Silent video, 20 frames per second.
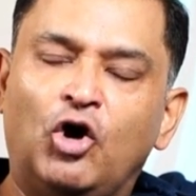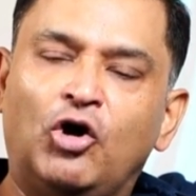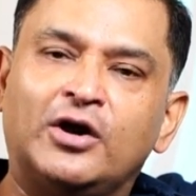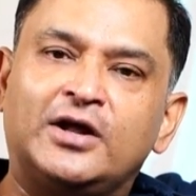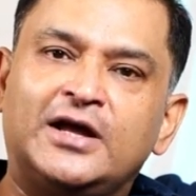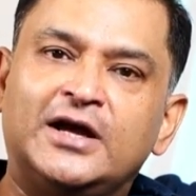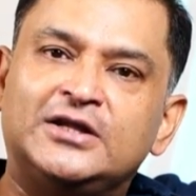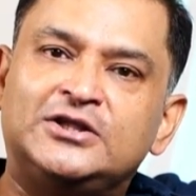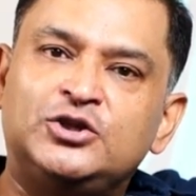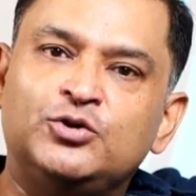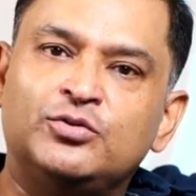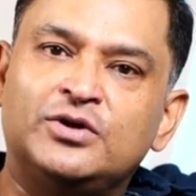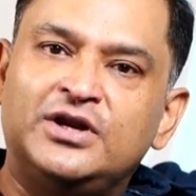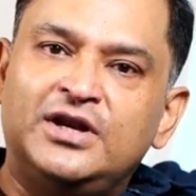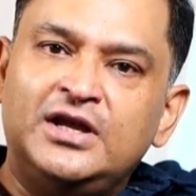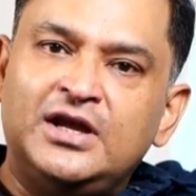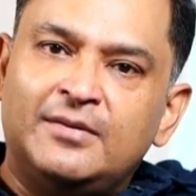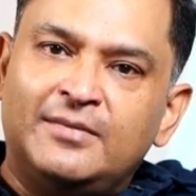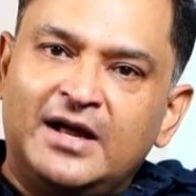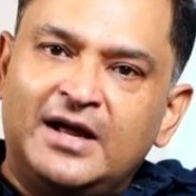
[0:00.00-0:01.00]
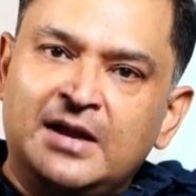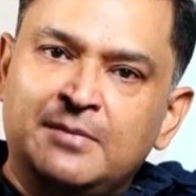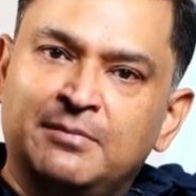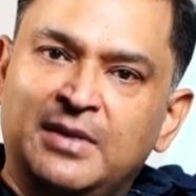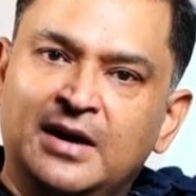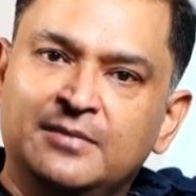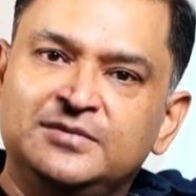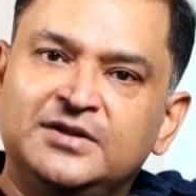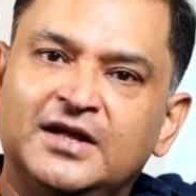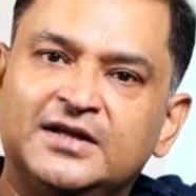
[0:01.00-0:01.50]
और कहते हो कि नहीं हमारे
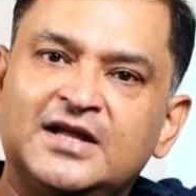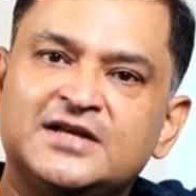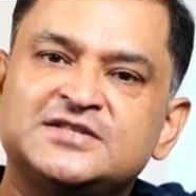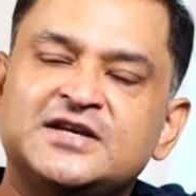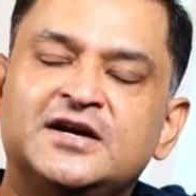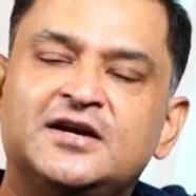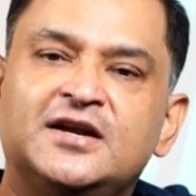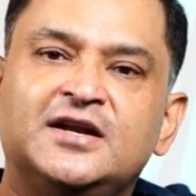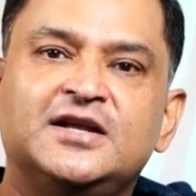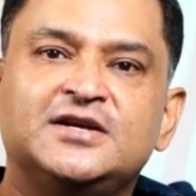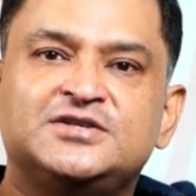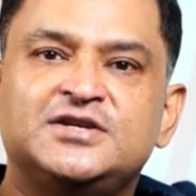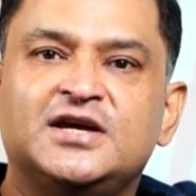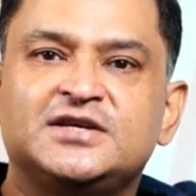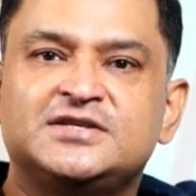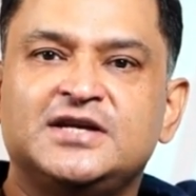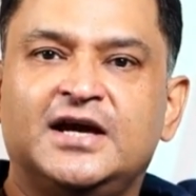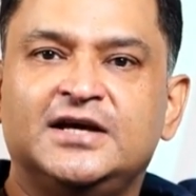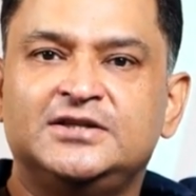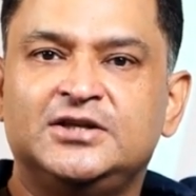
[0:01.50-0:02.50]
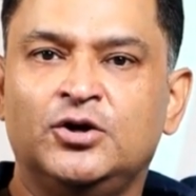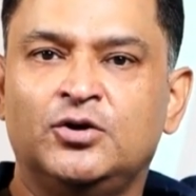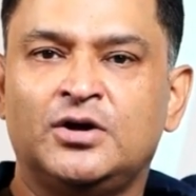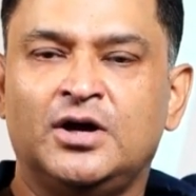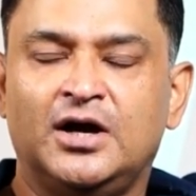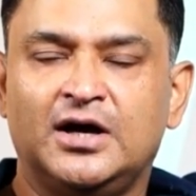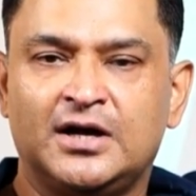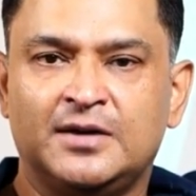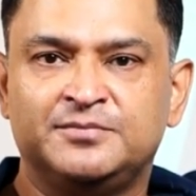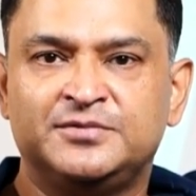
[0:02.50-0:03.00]
बाप दादा सेंट्रल एशिया से आए थे और
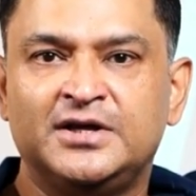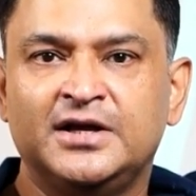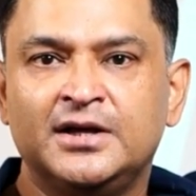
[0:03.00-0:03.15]
अरब